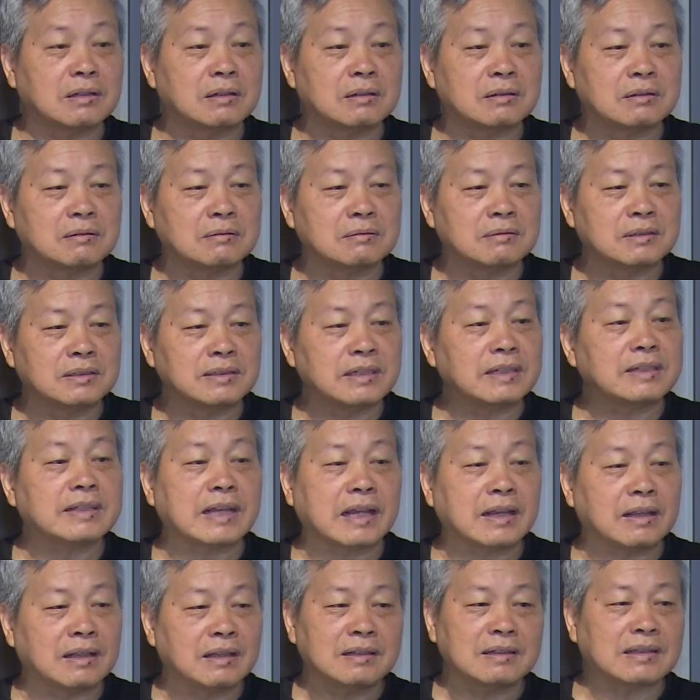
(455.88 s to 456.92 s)
quan,
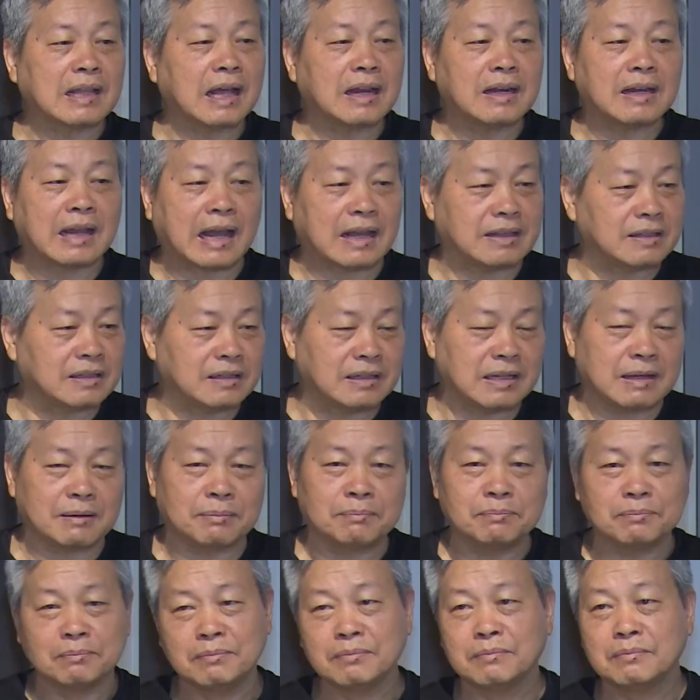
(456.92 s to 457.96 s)
bảo tàng còn
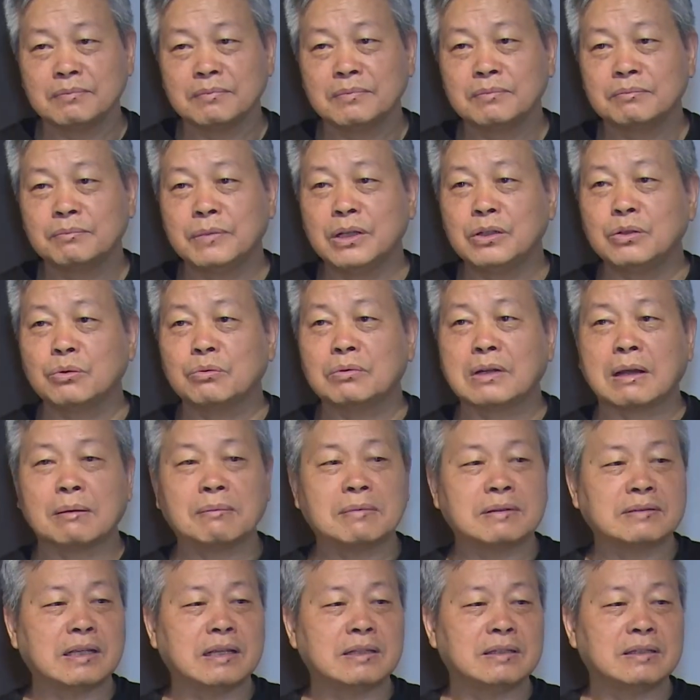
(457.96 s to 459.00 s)
là nơi diễn ra các